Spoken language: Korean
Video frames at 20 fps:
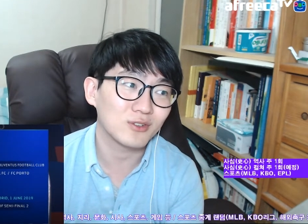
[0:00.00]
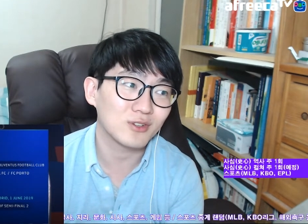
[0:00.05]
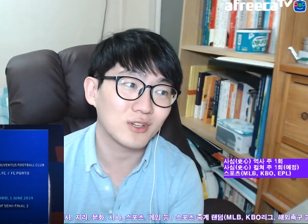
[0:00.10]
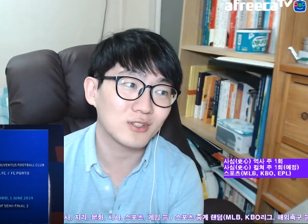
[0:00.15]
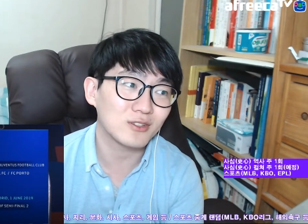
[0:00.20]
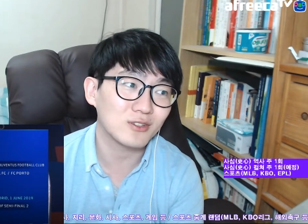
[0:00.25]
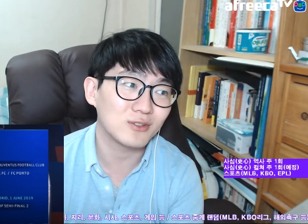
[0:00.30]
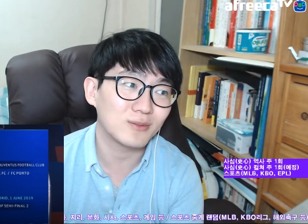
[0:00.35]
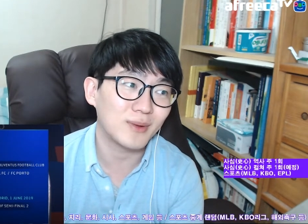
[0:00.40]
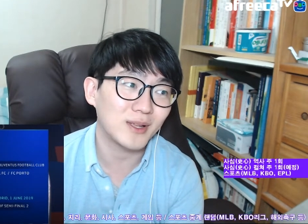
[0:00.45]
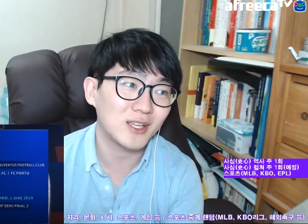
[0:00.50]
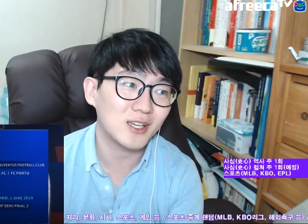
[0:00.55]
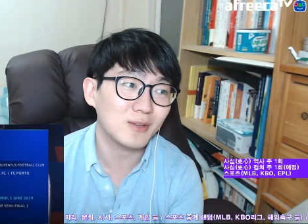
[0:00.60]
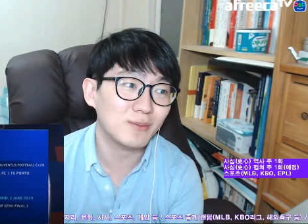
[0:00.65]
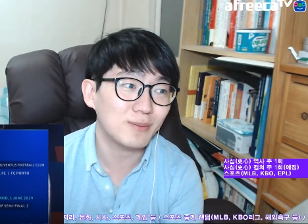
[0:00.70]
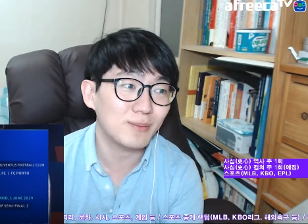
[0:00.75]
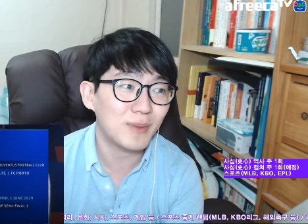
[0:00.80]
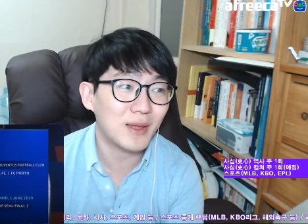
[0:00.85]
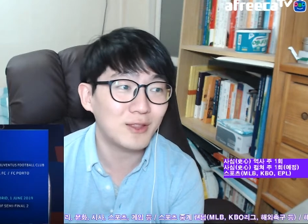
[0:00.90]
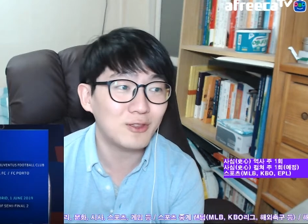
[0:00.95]
그래서 만약에
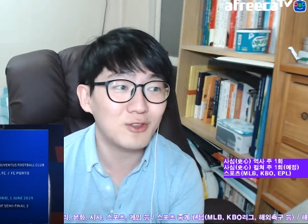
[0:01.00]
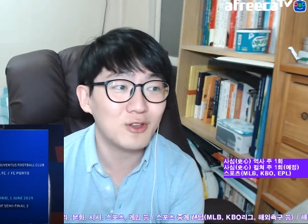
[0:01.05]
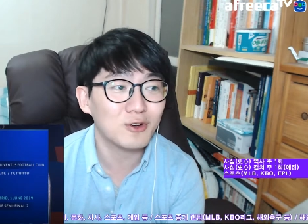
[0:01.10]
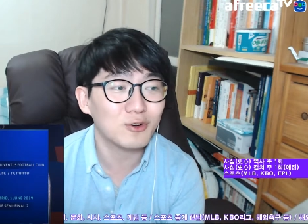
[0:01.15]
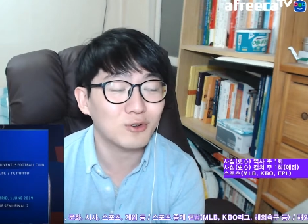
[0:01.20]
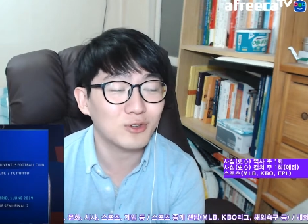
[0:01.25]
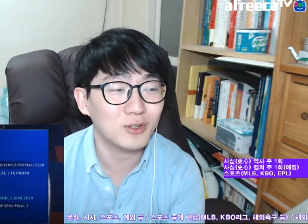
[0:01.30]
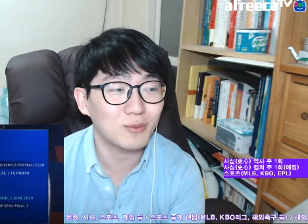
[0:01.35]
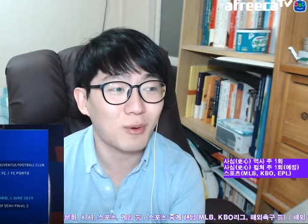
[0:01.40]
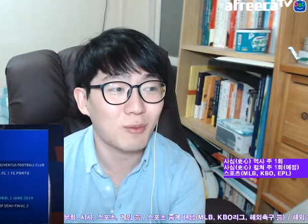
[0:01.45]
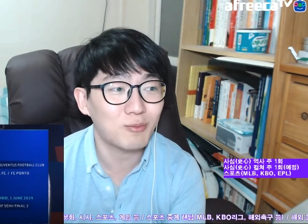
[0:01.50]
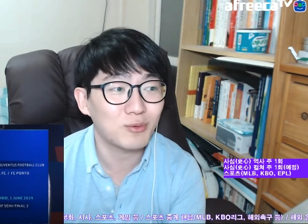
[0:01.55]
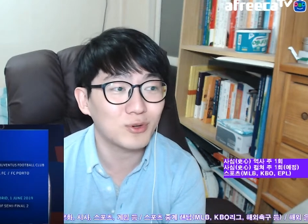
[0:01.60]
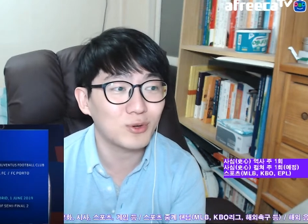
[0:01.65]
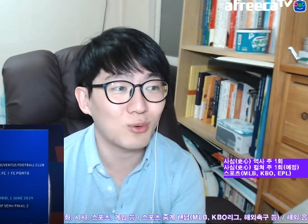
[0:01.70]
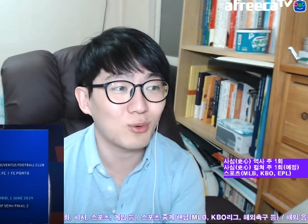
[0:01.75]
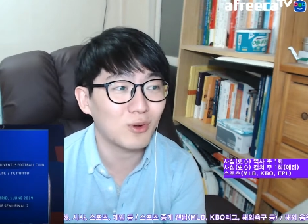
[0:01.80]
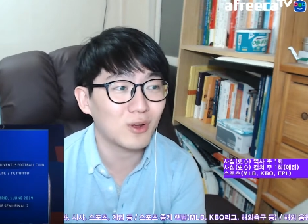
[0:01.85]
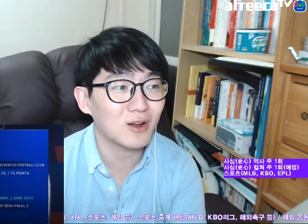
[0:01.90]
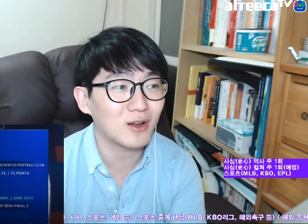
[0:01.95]
맨유하고 리버풀이
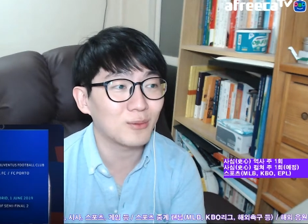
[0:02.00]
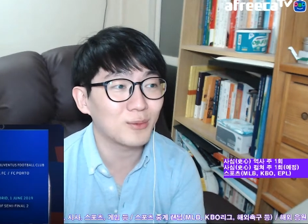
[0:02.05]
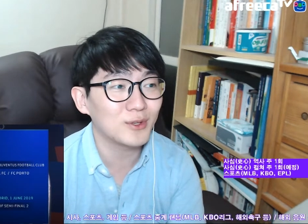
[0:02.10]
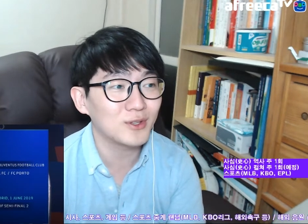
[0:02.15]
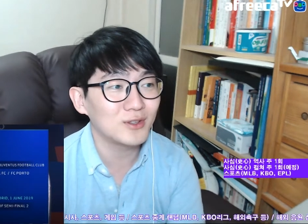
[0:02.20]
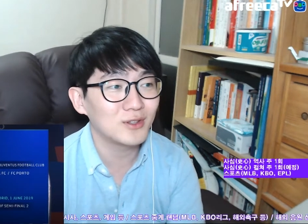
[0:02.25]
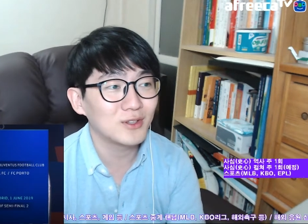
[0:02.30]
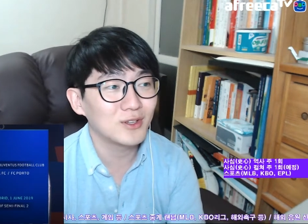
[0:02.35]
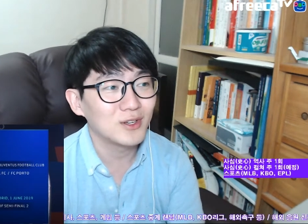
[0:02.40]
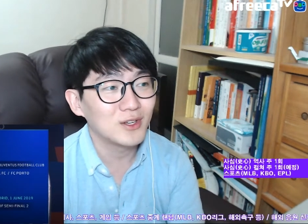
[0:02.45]
올라가면